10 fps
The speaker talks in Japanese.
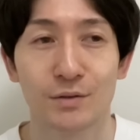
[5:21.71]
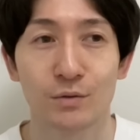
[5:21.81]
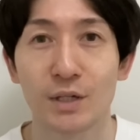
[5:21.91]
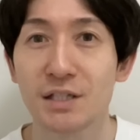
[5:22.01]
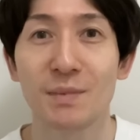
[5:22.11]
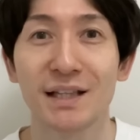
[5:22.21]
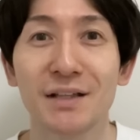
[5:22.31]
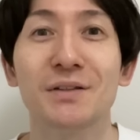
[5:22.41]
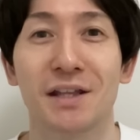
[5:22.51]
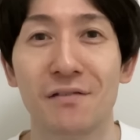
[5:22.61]
とりあえずまた
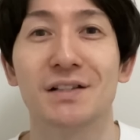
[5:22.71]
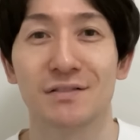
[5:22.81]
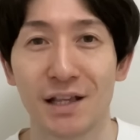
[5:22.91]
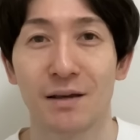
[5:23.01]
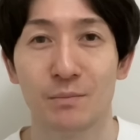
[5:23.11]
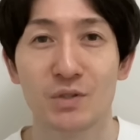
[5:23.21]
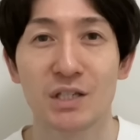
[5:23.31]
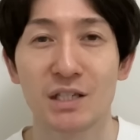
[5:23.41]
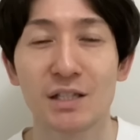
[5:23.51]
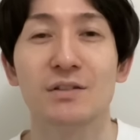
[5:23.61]
後で電話するね。無事
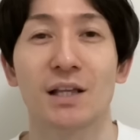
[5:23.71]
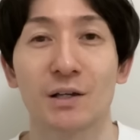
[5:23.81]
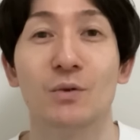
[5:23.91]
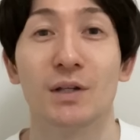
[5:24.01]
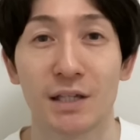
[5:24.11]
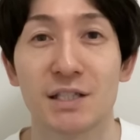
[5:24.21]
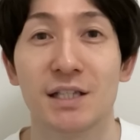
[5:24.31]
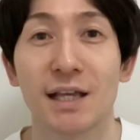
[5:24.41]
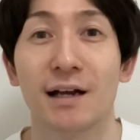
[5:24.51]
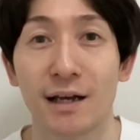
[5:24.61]
家着いたかどうかだけ知
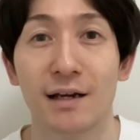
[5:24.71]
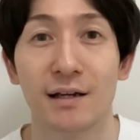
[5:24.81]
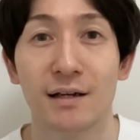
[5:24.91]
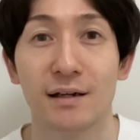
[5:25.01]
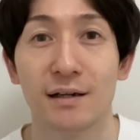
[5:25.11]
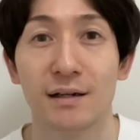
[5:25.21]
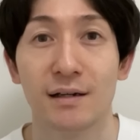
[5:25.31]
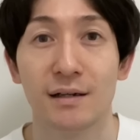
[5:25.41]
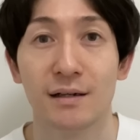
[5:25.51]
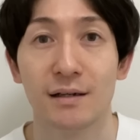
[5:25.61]
りたいから。
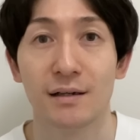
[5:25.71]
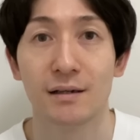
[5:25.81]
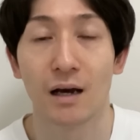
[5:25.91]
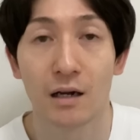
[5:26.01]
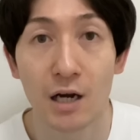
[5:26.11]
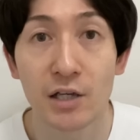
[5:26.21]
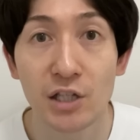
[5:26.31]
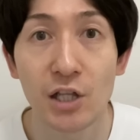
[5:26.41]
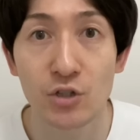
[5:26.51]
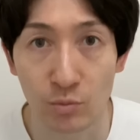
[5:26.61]
あ、LINE
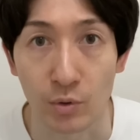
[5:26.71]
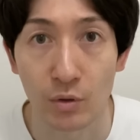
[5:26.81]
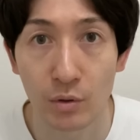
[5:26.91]
で大丈夫。